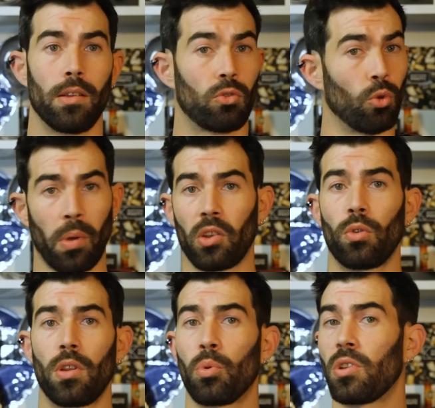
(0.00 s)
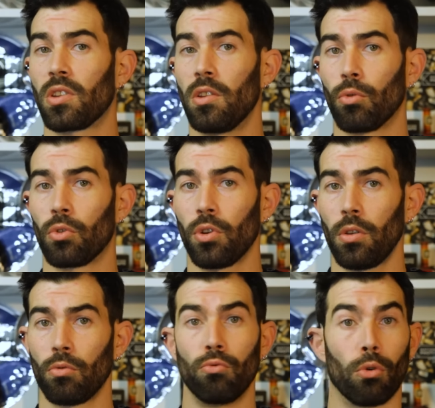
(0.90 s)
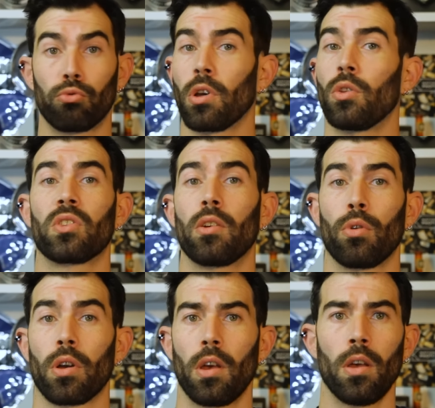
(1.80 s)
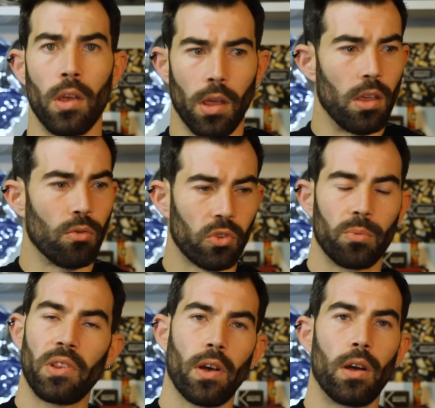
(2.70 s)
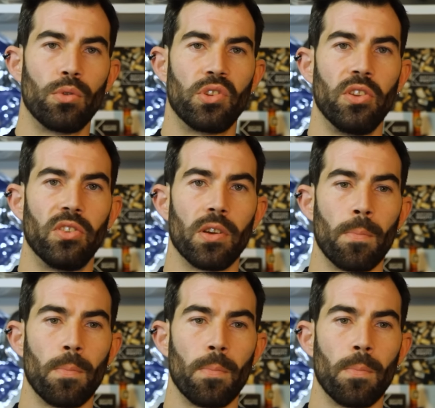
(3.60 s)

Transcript: sont persuadés peut-être qu'ils fonctionnent, ou en tout cas n'en savent rien, et vont se mettre à l'utiliser.